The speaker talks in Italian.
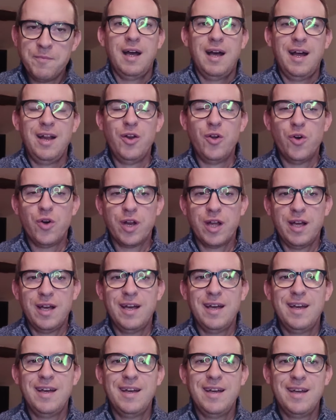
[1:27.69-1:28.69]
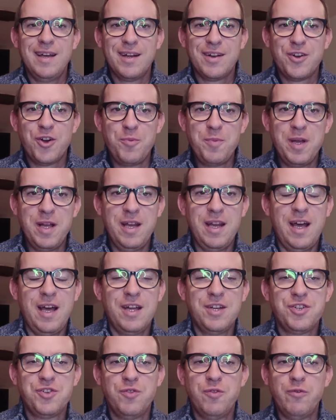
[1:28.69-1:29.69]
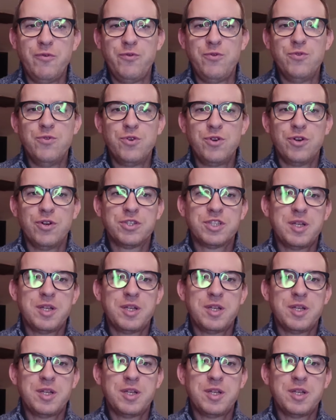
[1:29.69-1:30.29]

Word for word: Allora, eh, come nasce un fuco?